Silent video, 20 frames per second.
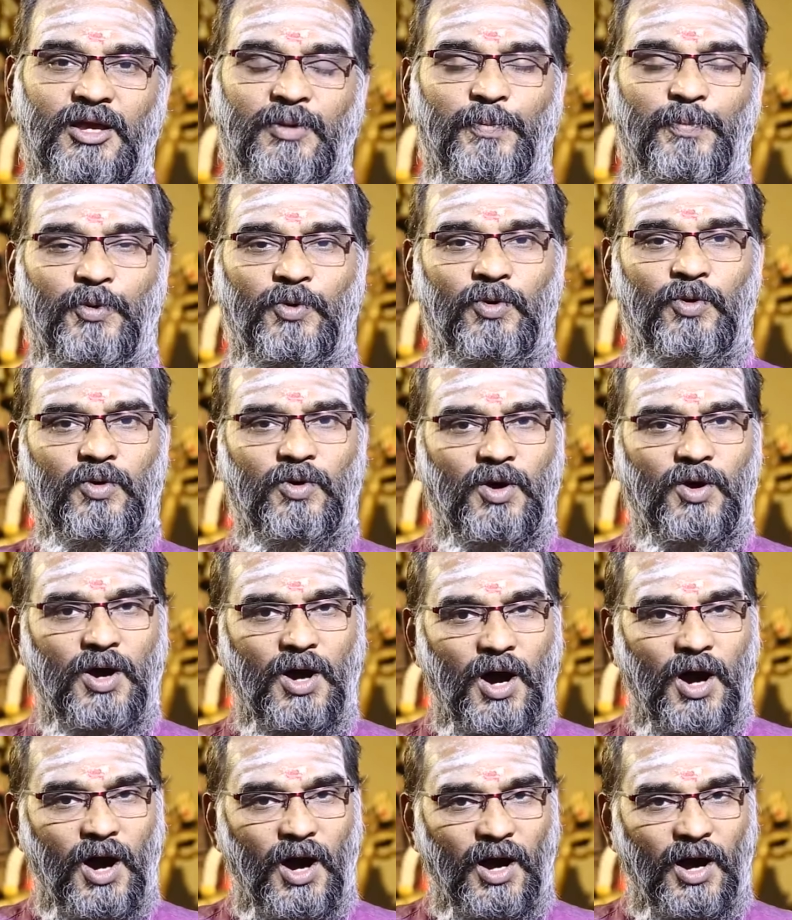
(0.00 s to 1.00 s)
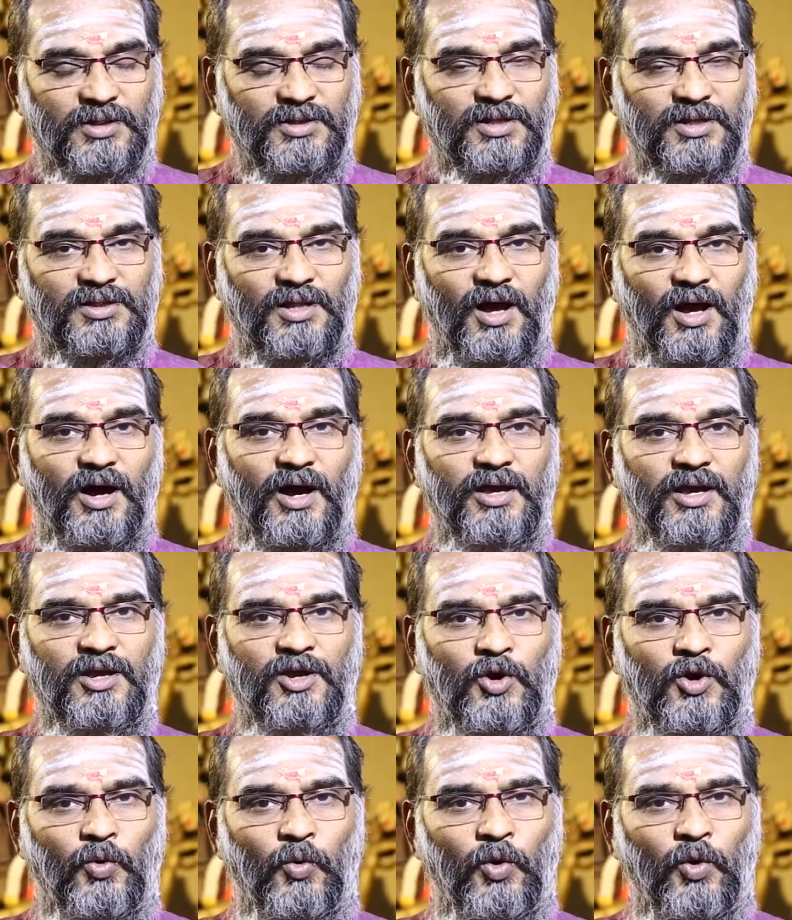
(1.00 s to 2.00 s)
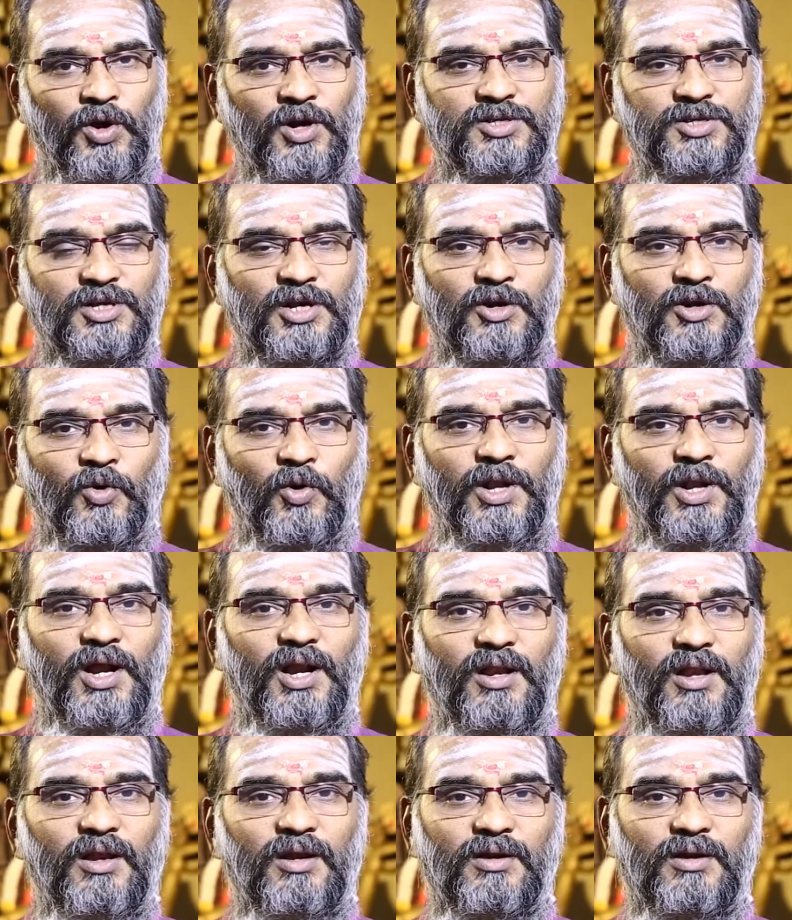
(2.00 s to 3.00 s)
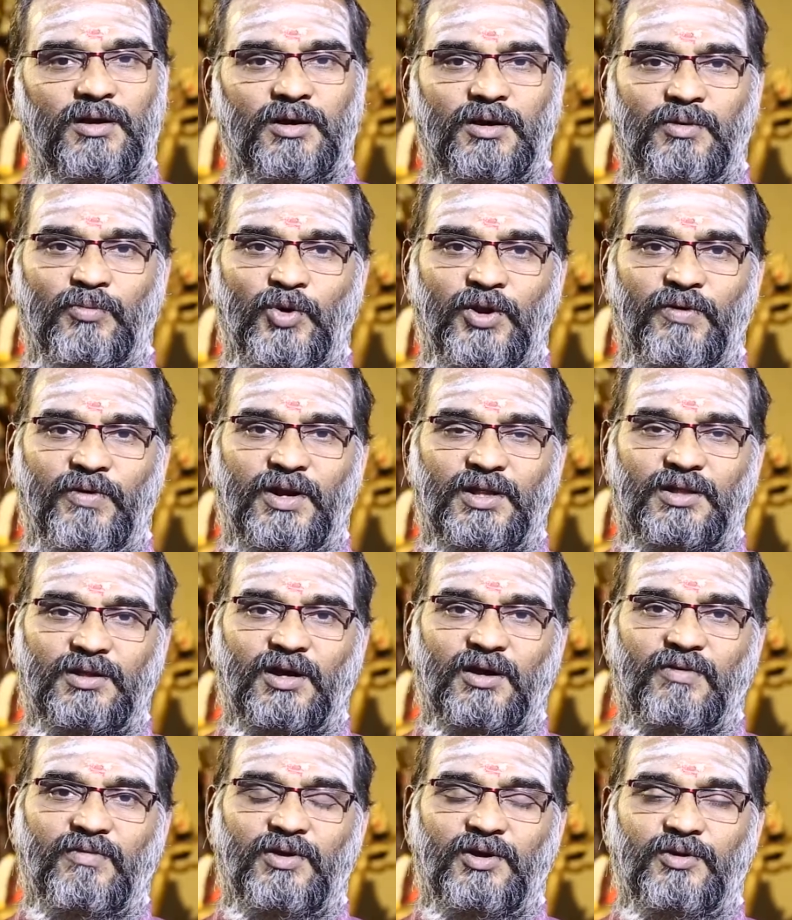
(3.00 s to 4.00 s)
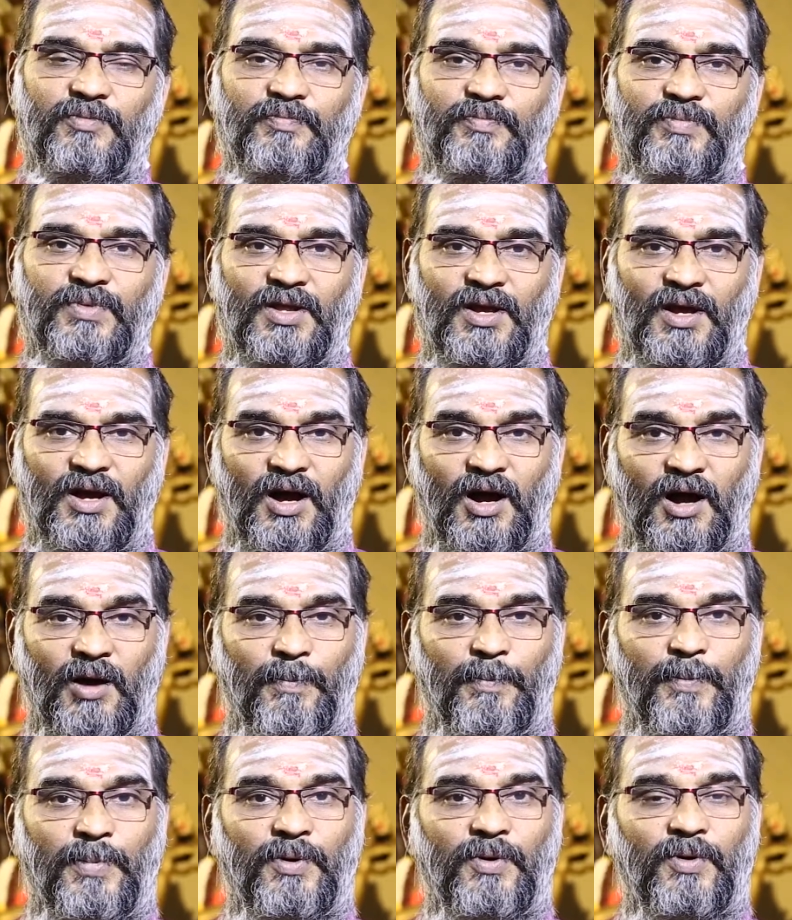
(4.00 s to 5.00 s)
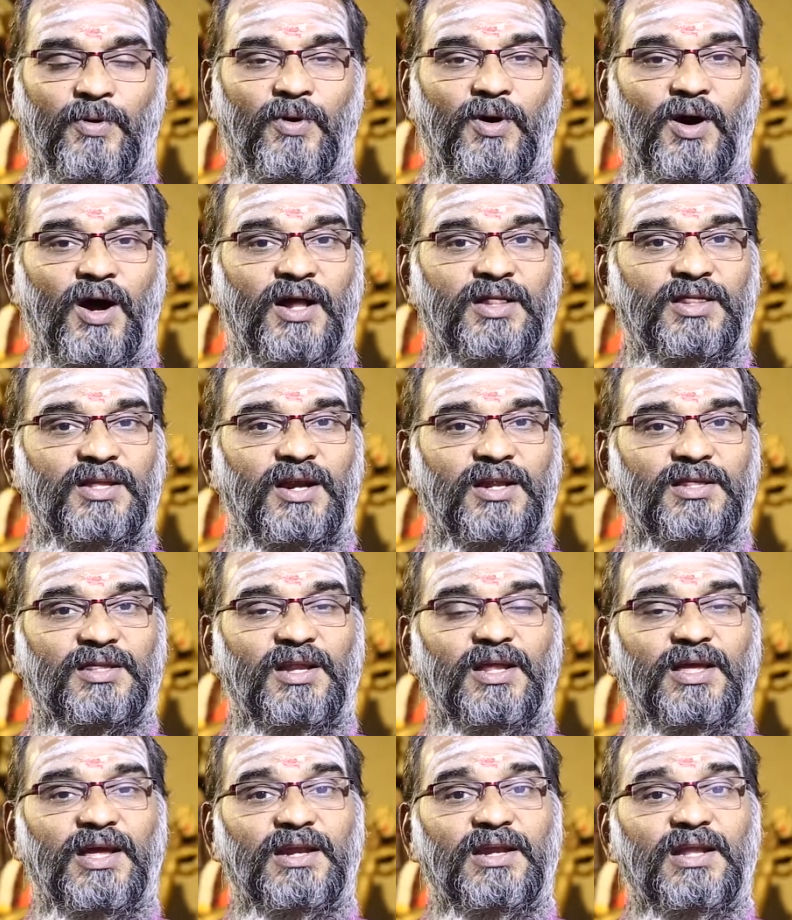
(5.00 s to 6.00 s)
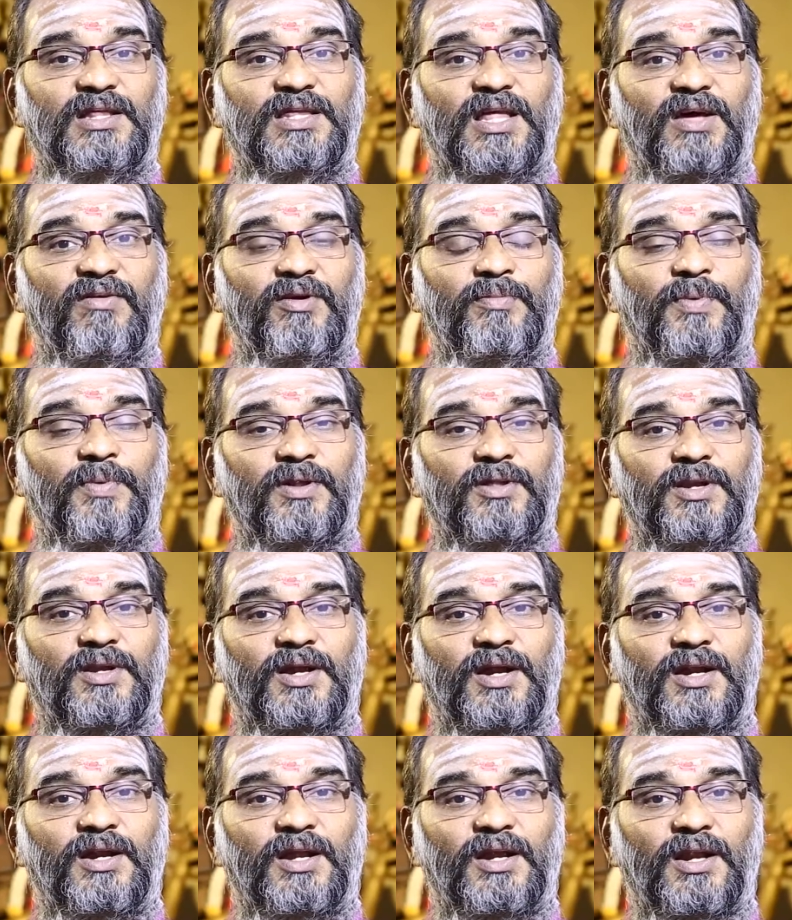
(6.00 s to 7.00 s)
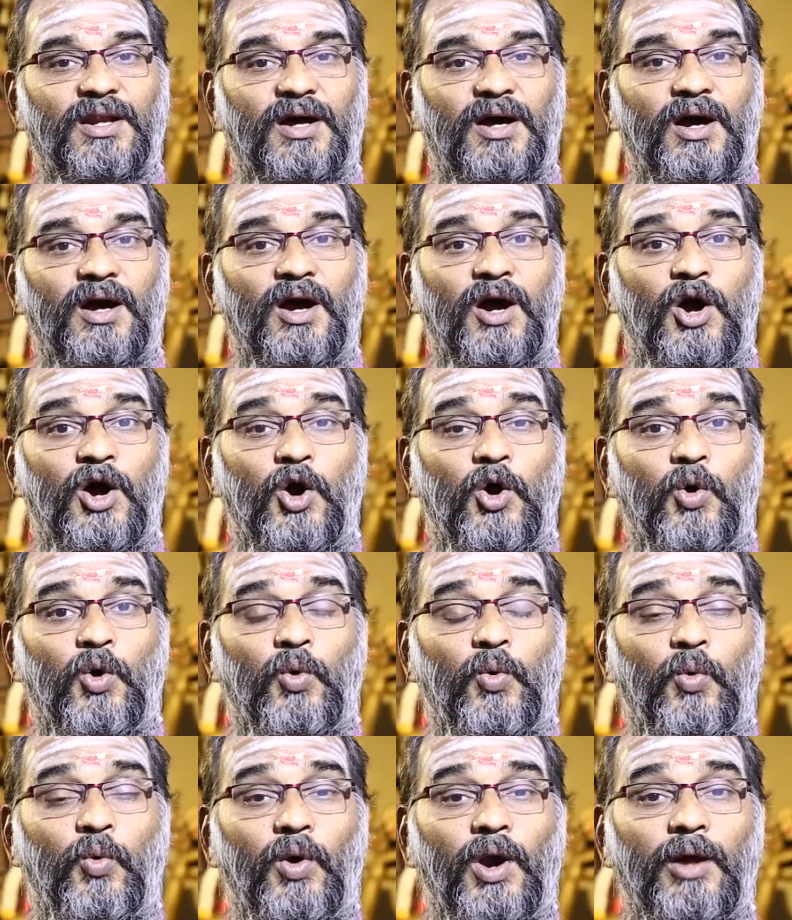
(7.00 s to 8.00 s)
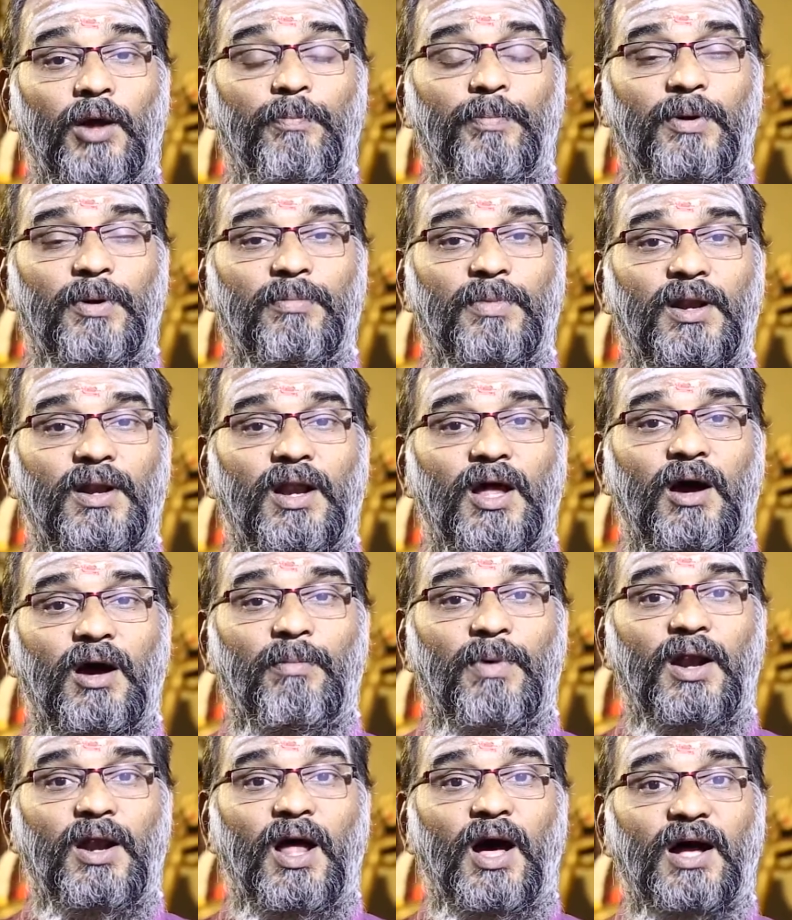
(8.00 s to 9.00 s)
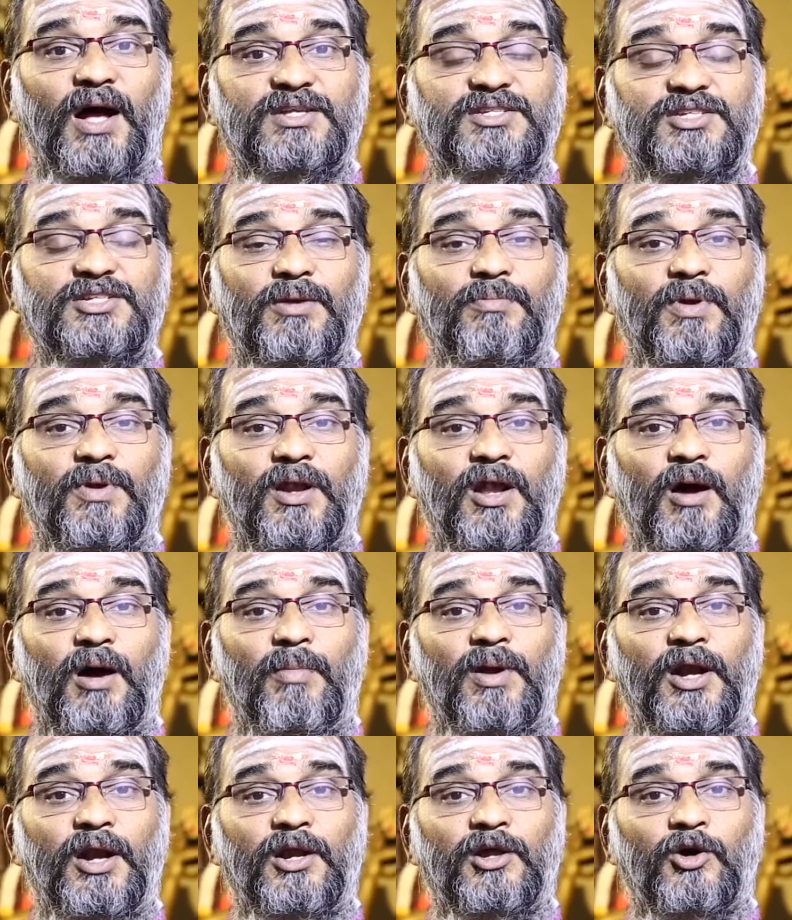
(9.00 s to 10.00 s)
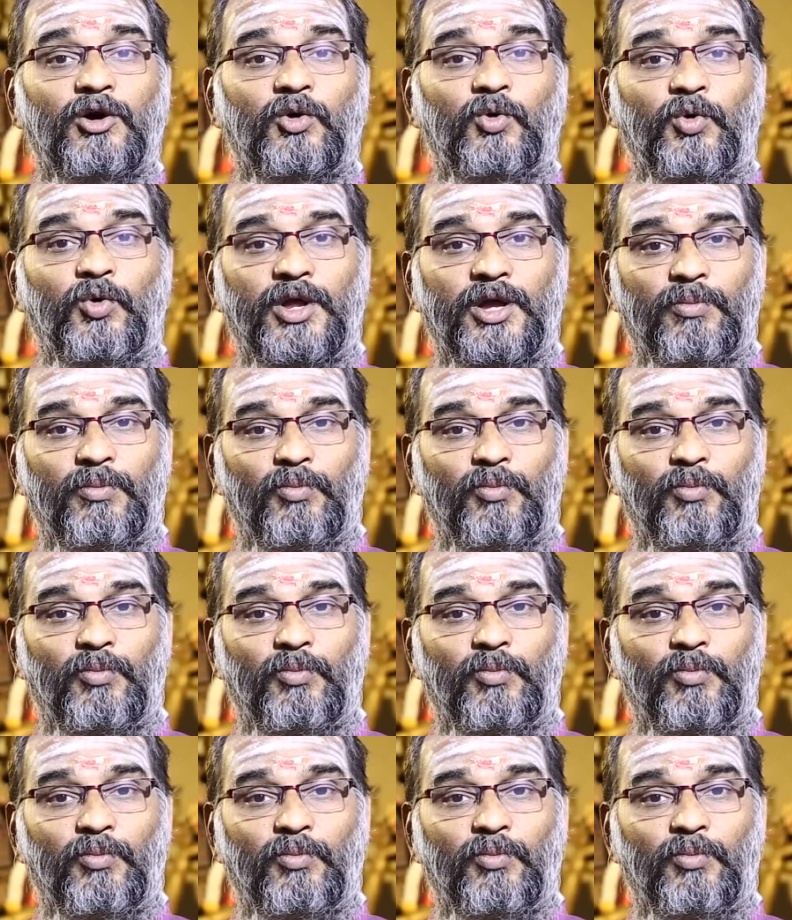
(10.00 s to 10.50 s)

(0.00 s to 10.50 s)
இப்போது அந்த தாய் ஒரு சில நொடிகளில் முடிவெடுத்தாக வேண்டும் அப்போது அந்த இடத்துல என்ன தேவைப்படுதுன்னு கேட்டிங்கன்னா குழப்பம் இல்லாமல் அச்சம் இல்லாமல் எடுக்கக்கூடிய